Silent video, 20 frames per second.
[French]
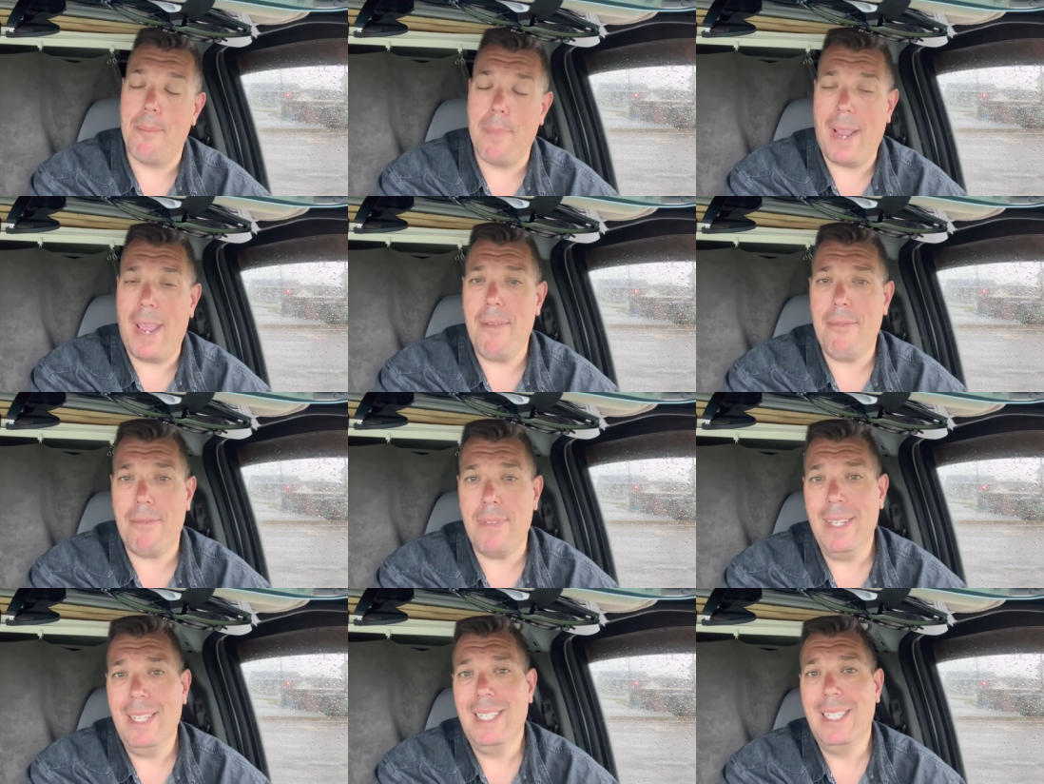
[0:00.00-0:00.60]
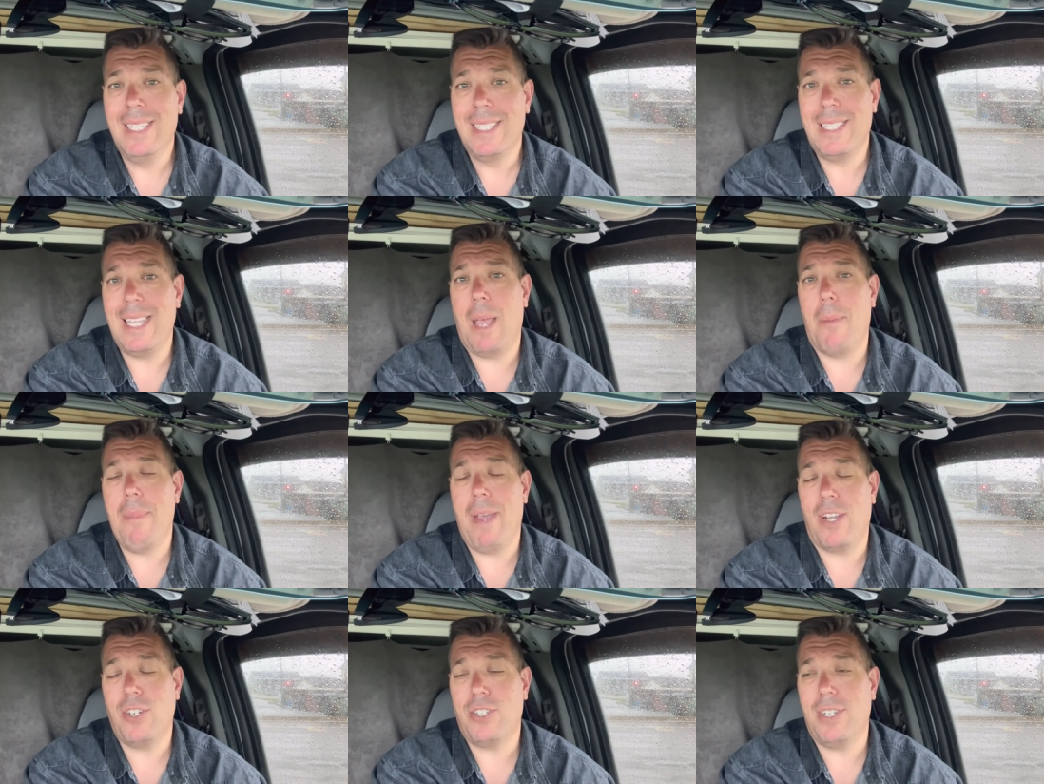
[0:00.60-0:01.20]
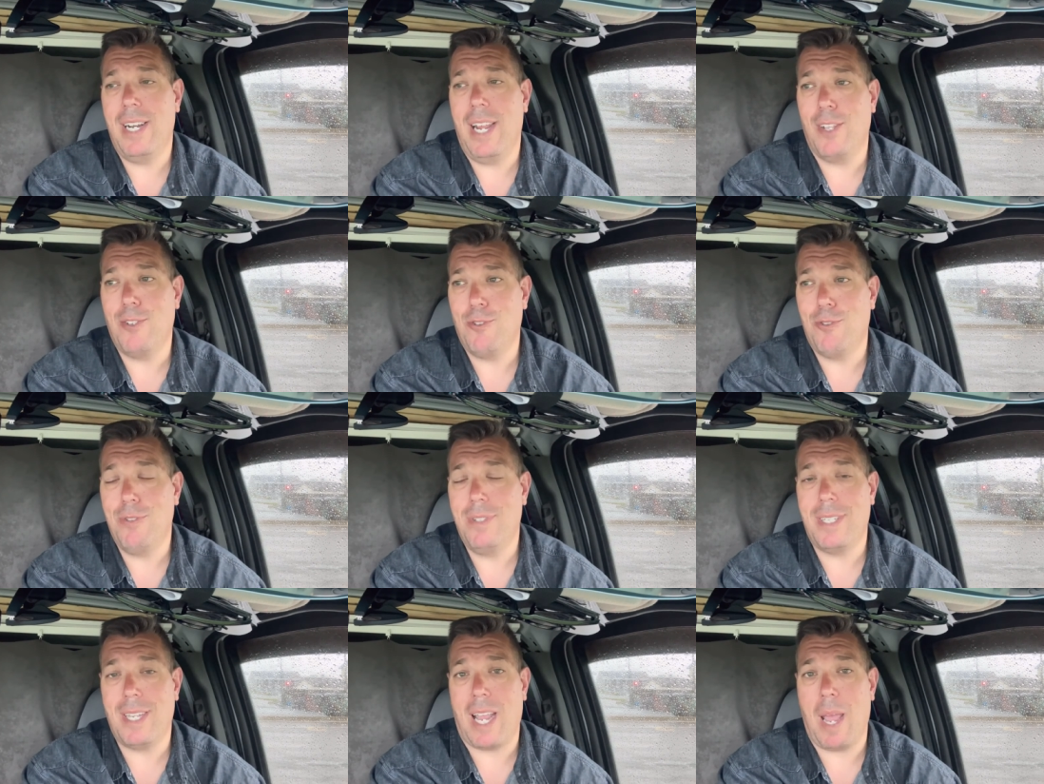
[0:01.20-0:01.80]
Bref, sans bâcher
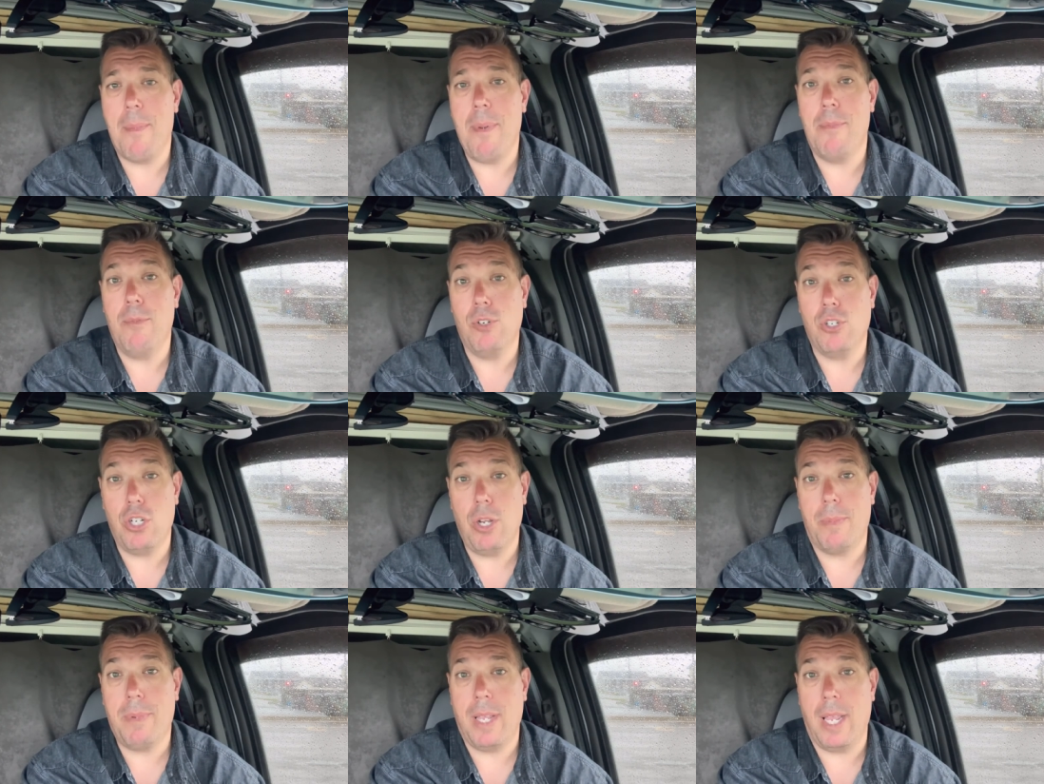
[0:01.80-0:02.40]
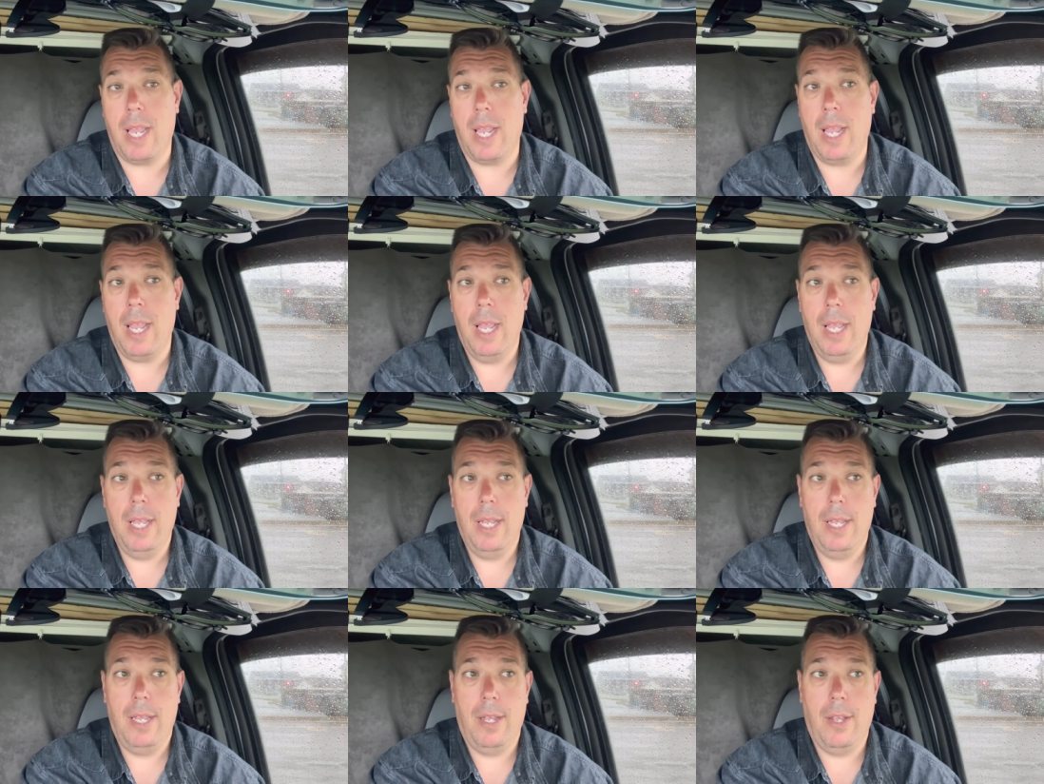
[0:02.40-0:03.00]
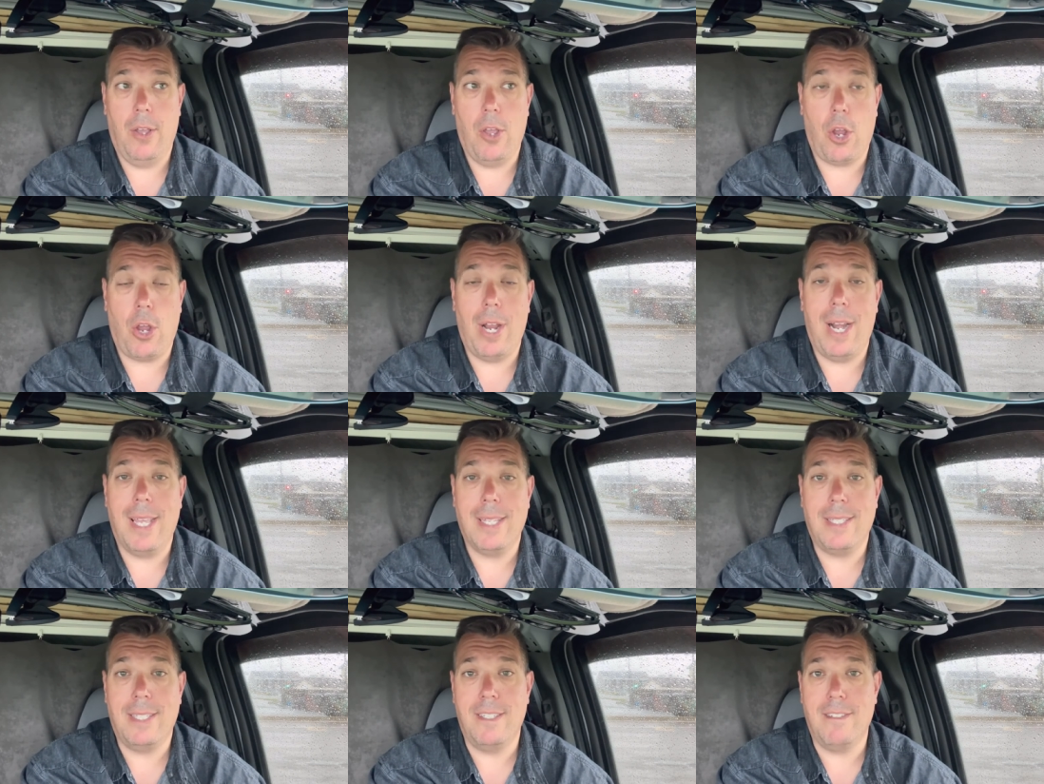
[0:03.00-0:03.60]
là-dessus, c'est quand même une job qui est euh,
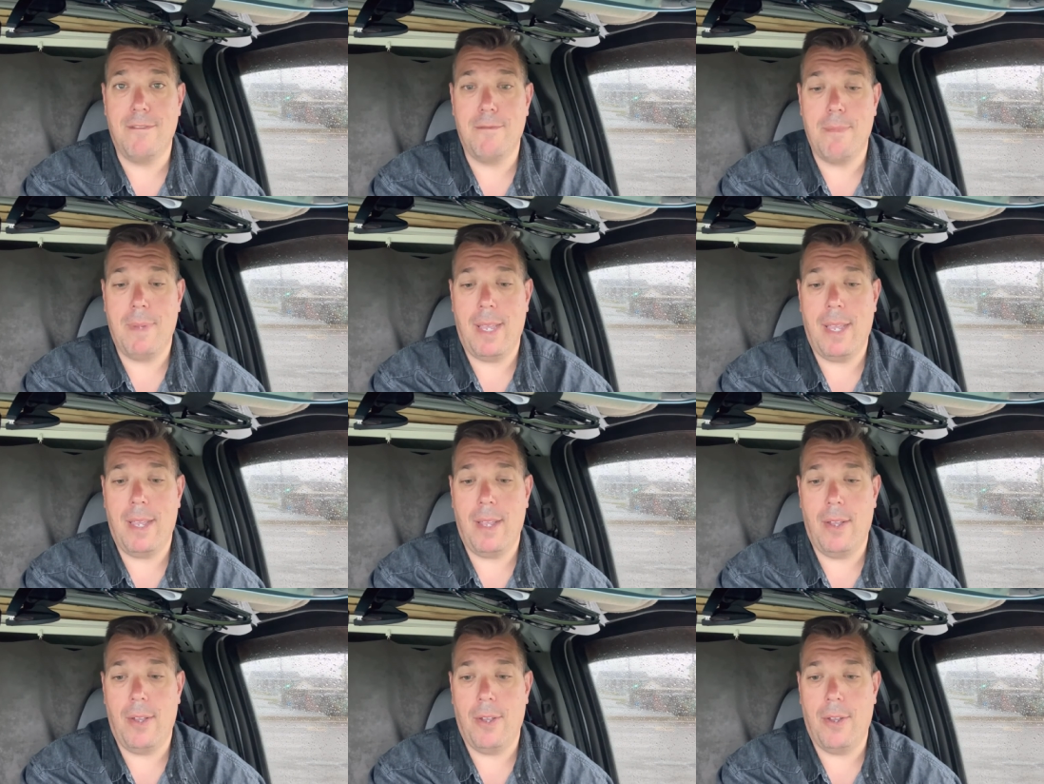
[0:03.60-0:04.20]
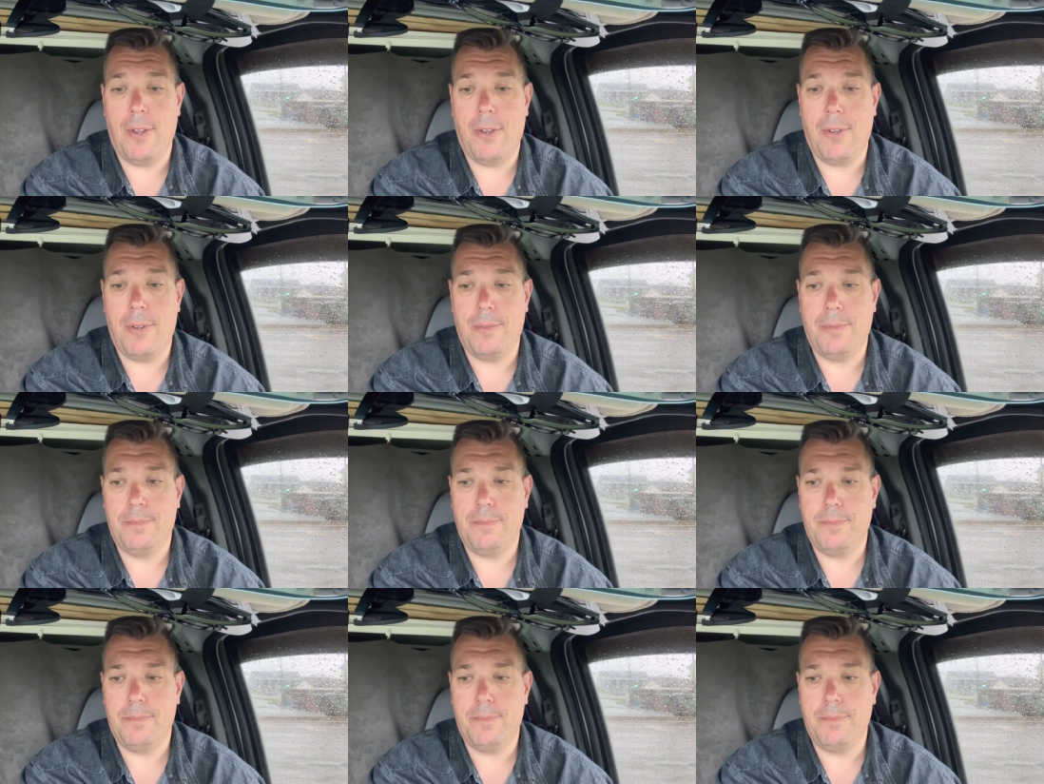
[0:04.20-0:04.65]
relativement euh,